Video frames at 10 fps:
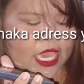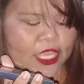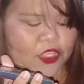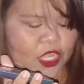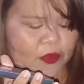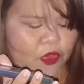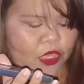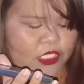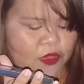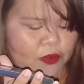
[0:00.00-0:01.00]
Ito lang po
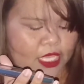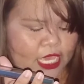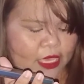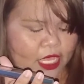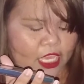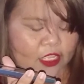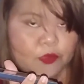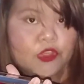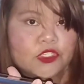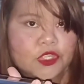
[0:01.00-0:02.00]
kasi yung binigay na
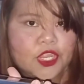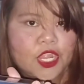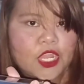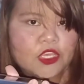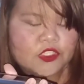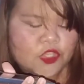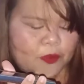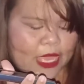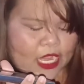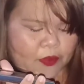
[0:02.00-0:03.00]
info, sir.
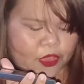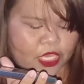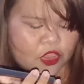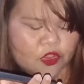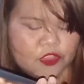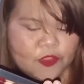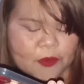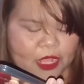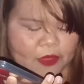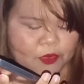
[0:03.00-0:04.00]
So, parang po
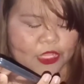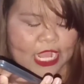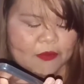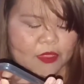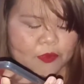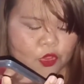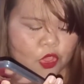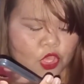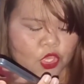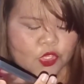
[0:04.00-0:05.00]
i-confirm lang po namin
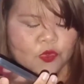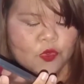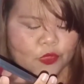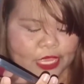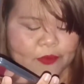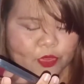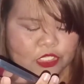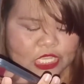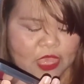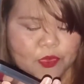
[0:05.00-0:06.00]
po yung kulay
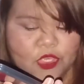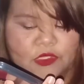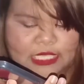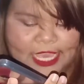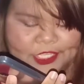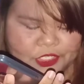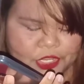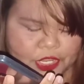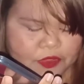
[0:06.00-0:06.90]
po, tsaka po yung size, sir.